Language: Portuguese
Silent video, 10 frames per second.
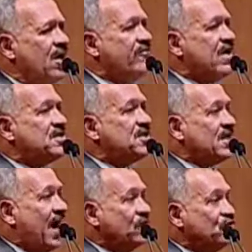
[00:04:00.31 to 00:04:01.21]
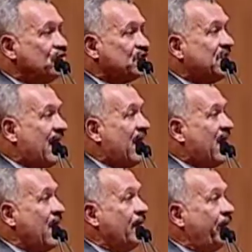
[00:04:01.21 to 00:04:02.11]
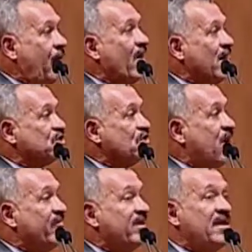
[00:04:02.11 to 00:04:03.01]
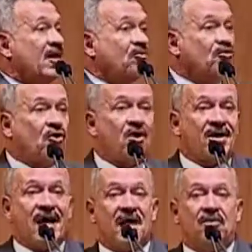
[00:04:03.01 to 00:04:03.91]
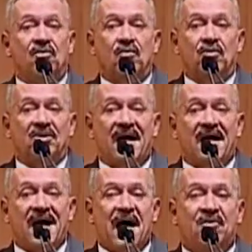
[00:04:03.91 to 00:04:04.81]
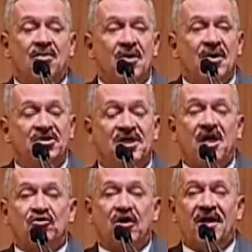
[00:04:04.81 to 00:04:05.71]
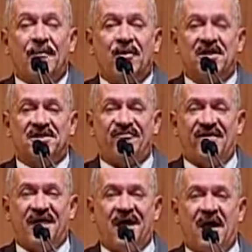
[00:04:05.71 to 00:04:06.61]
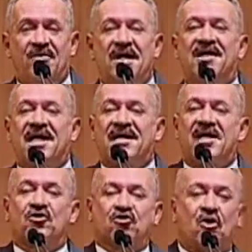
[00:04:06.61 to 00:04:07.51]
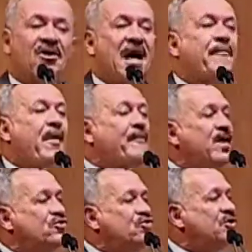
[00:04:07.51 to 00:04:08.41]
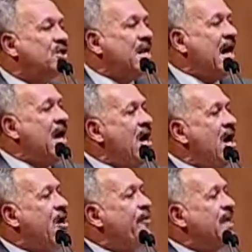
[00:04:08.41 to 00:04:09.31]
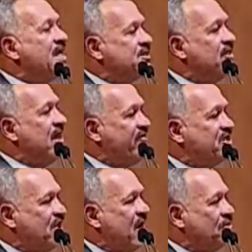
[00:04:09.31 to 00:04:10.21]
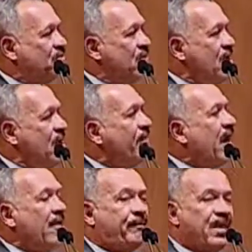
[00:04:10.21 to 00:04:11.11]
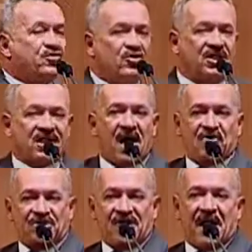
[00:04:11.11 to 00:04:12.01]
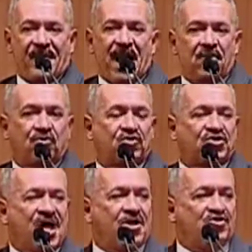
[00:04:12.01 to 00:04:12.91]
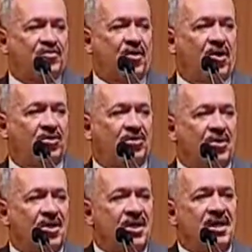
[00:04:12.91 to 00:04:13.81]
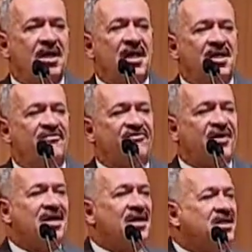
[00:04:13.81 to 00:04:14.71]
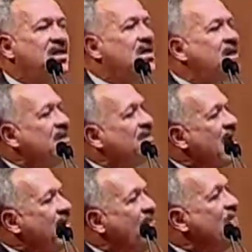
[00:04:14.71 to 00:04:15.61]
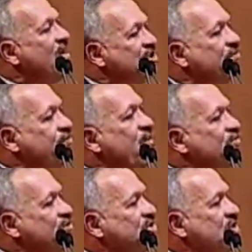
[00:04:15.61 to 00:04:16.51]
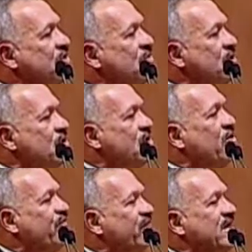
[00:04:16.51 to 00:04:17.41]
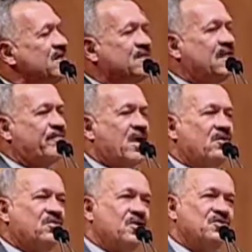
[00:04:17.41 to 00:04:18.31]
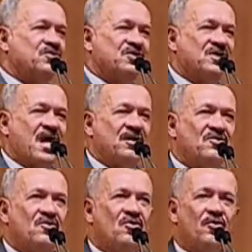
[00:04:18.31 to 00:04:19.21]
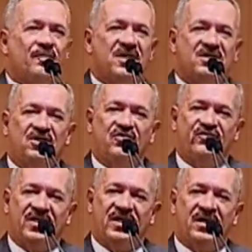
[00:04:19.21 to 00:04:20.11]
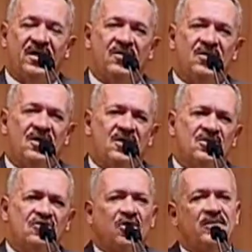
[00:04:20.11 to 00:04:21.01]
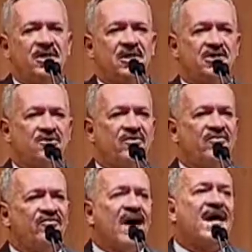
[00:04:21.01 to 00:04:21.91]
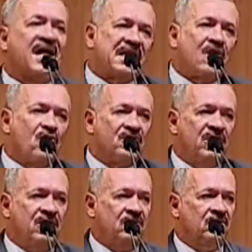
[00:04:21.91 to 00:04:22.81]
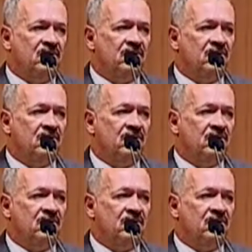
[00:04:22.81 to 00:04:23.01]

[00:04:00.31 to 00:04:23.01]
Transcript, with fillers: invés de anunciar boas novas, não trocar o delegado diretor da Polícia Federal, e ele está querendo trocar para prejudicar a Operação Lava Jato, para prejudicar os trabalhos do Sérgio Moro. E aí vem aqui dar uma de bonzinho e oferecer para o nosso Estado um presídio federal. Senhor ministro, vá catar coquinho.